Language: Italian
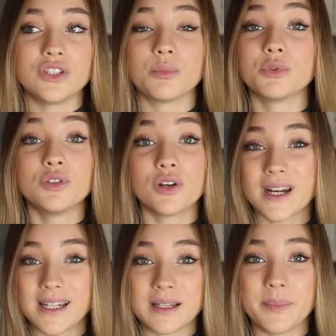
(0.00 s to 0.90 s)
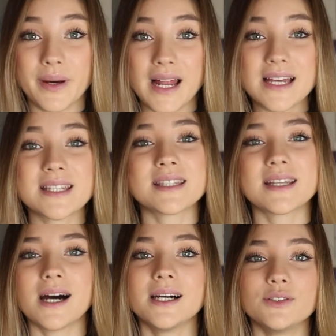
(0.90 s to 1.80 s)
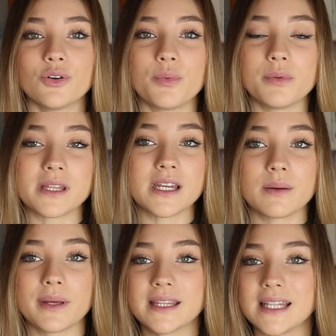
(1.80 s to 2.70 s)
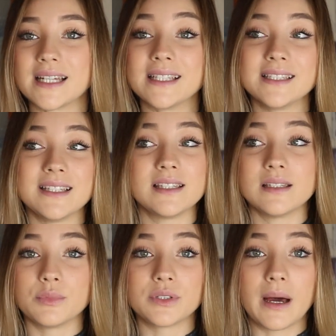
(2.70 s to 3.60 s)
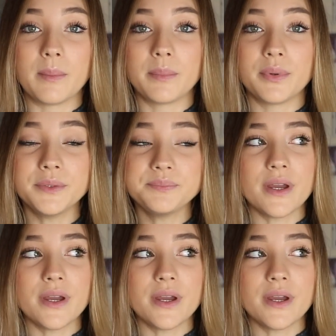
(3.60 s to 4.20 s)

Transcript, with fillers: diciamo, tornata in palestra dopo praticamente tantissimo tempo.